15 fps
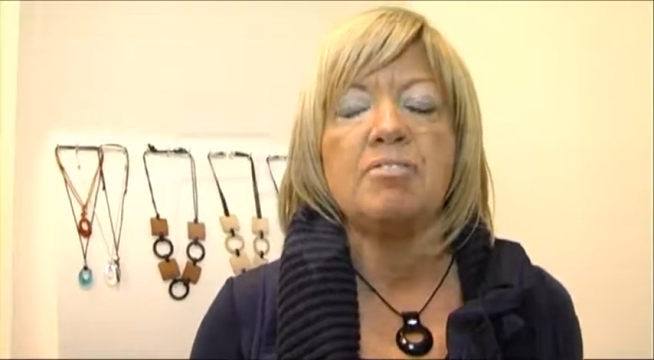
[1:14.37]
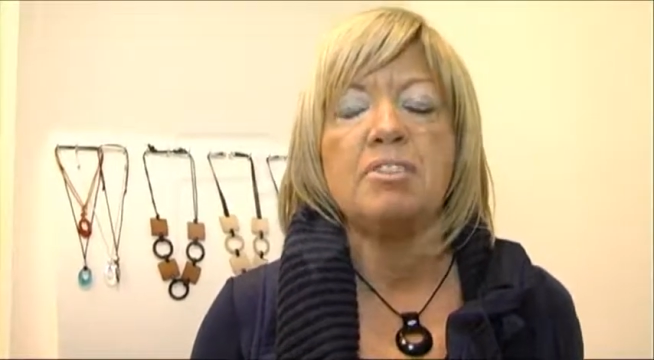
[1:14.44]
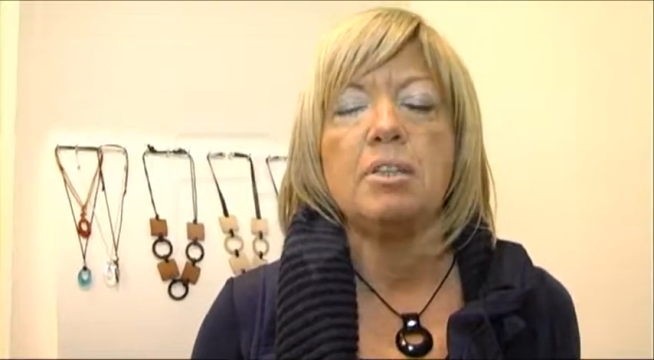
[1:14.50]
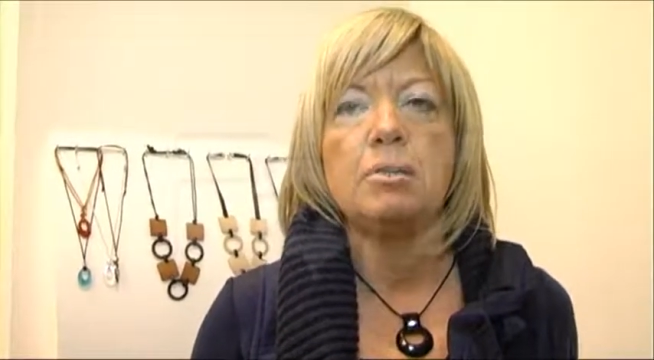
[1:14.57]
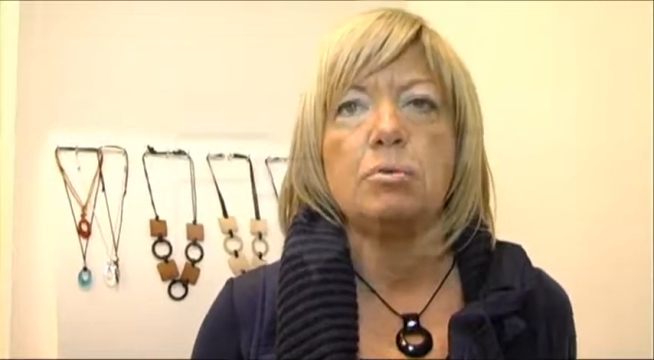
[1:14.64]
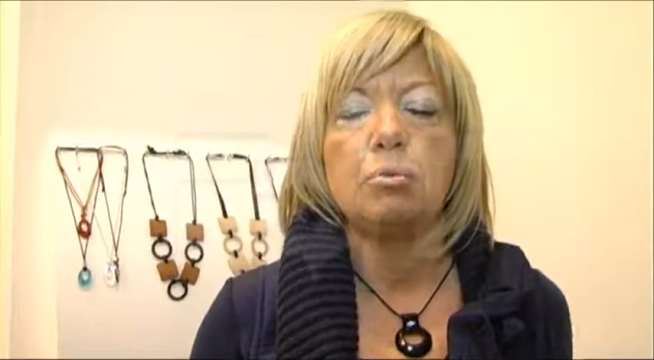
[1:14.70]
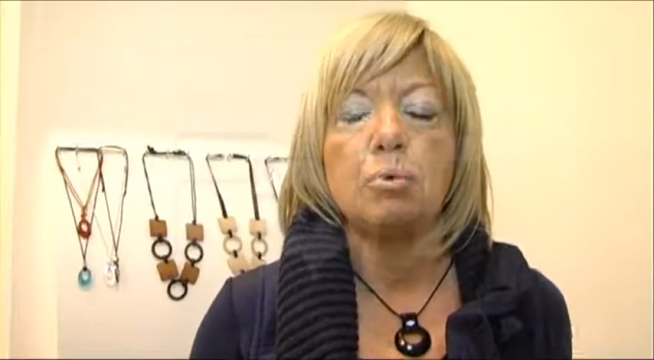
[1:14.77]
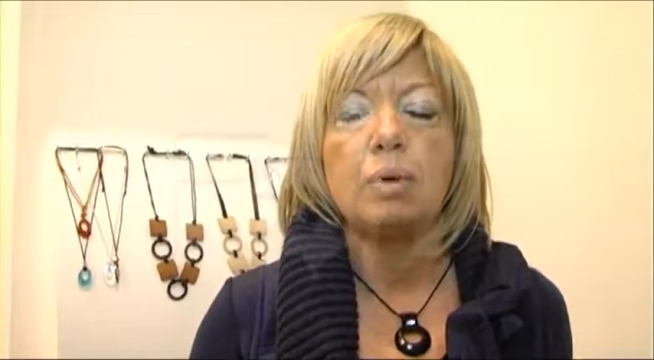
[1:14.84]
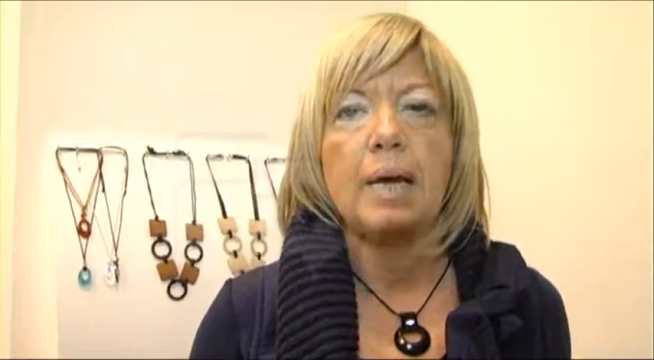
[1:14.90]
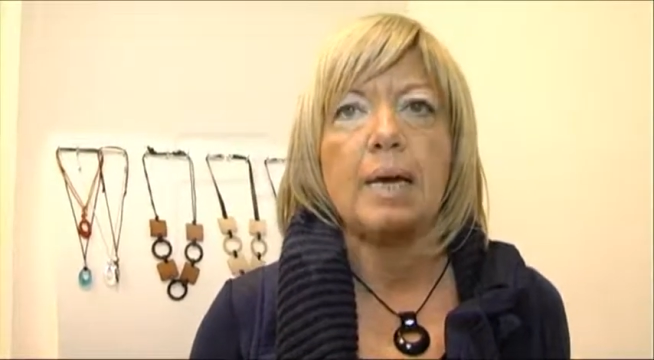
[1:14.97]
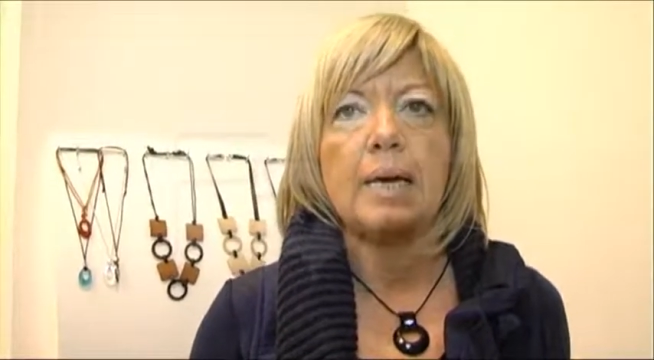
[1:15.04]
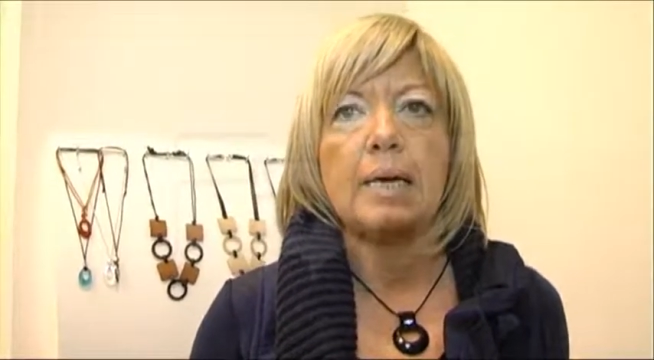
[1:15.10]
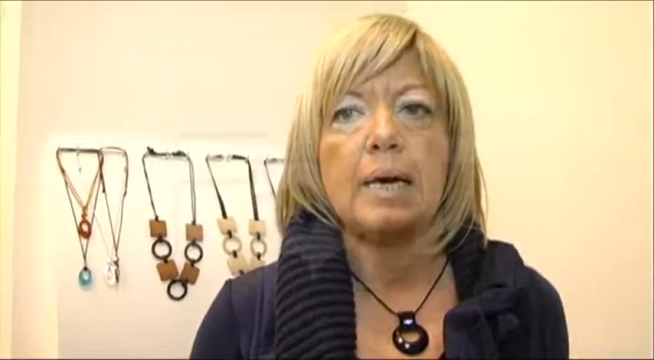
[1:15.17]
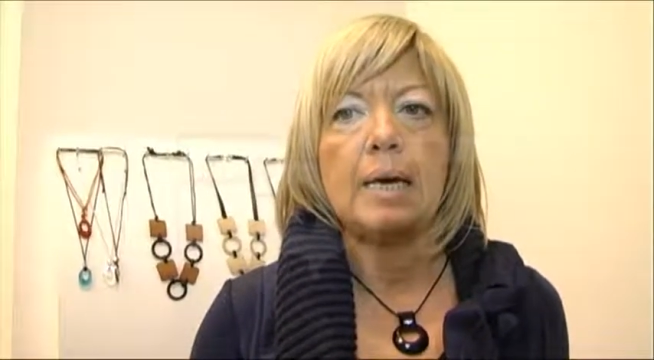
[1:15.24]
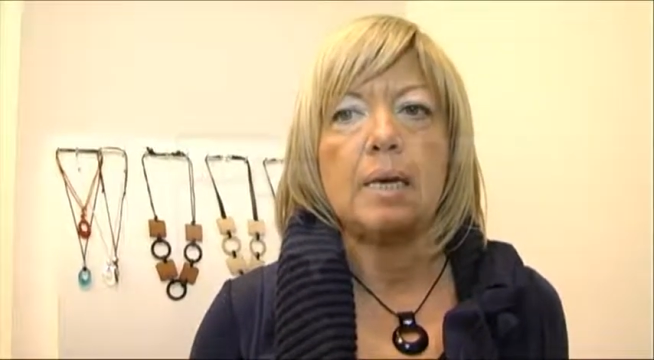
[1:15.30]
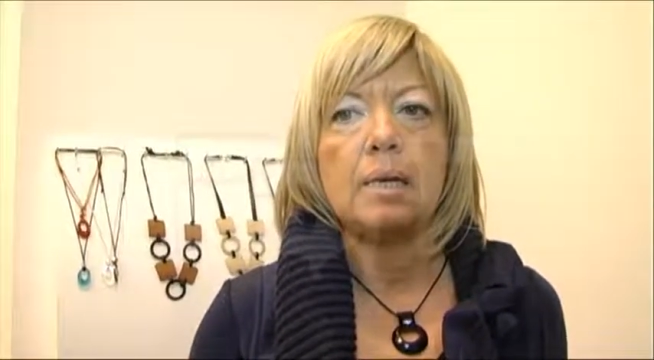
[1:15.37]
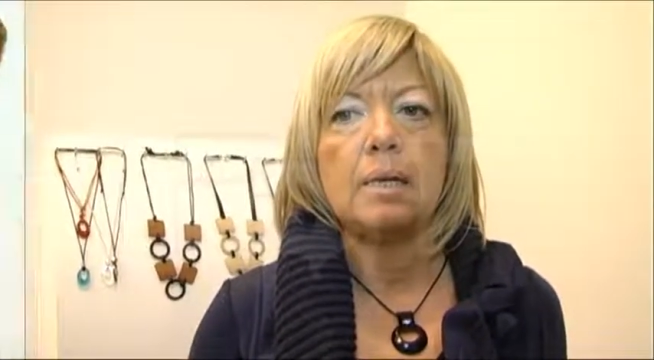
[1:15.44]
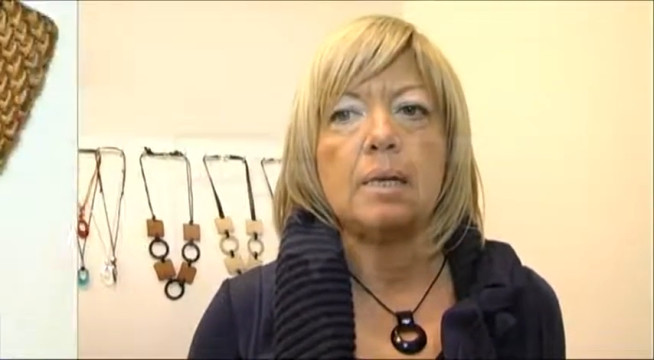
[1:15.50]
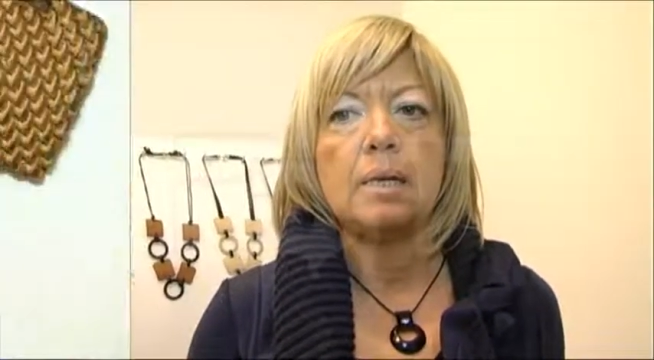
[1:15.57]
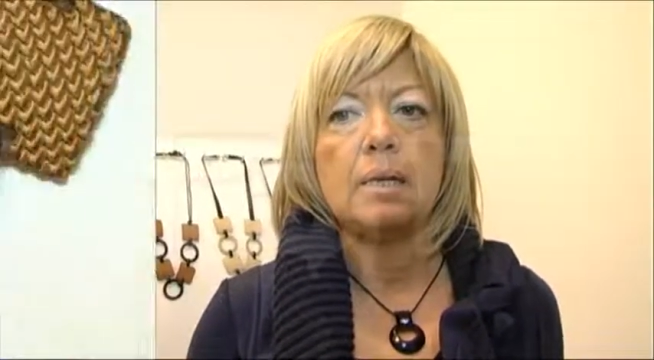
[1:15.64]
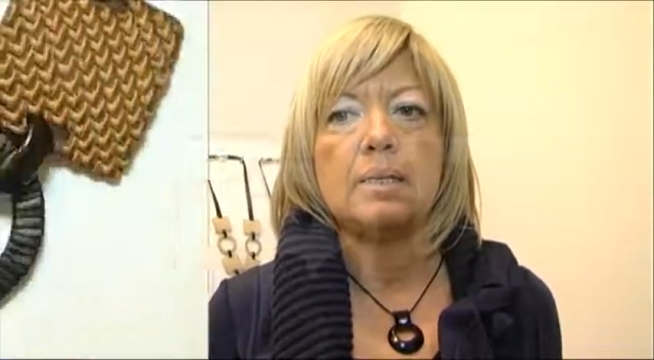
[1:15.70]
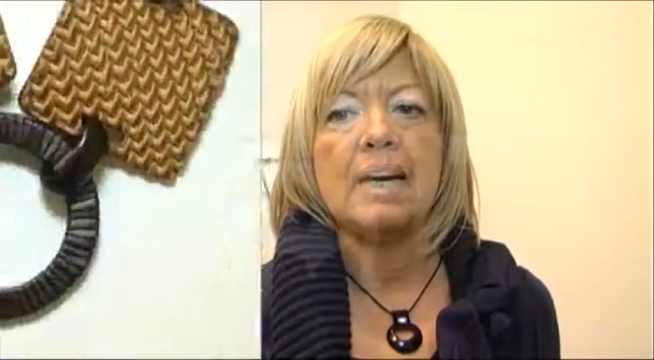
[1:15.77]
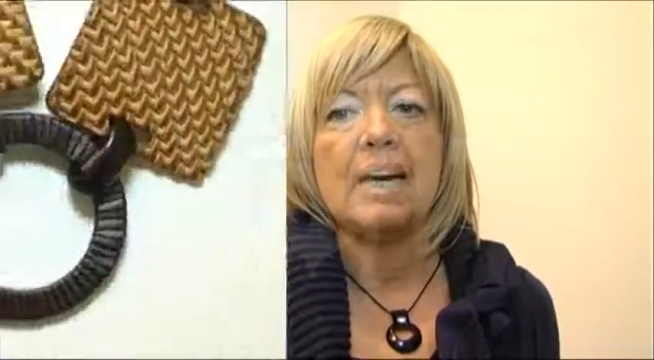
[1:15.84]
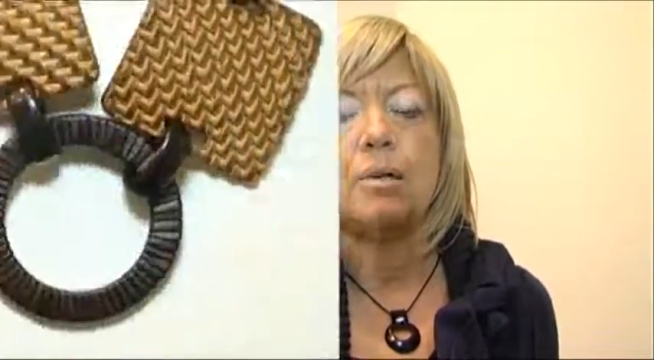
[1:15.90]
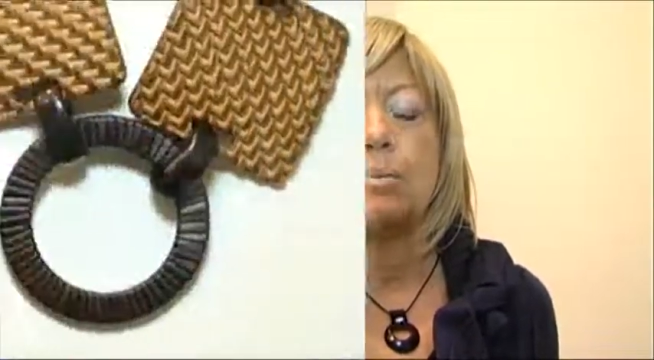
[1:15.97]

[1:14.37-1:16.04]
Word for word: finiture che eh, danno